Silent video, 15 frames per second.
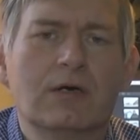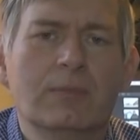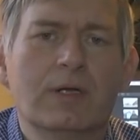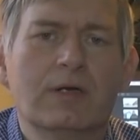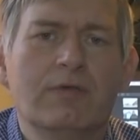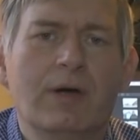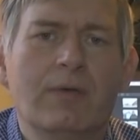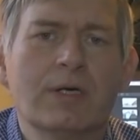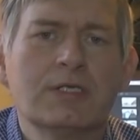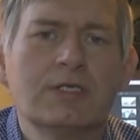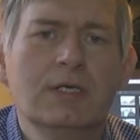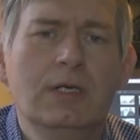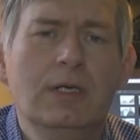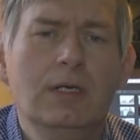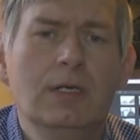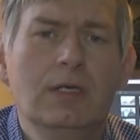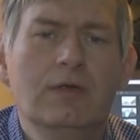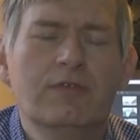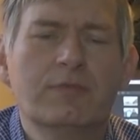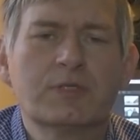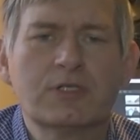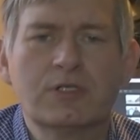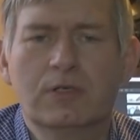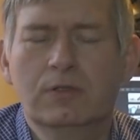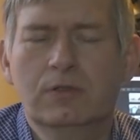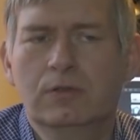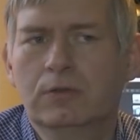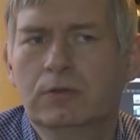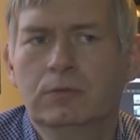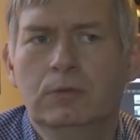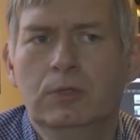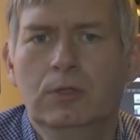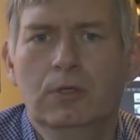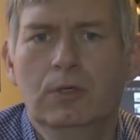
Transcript: oberwała się i w przeciągu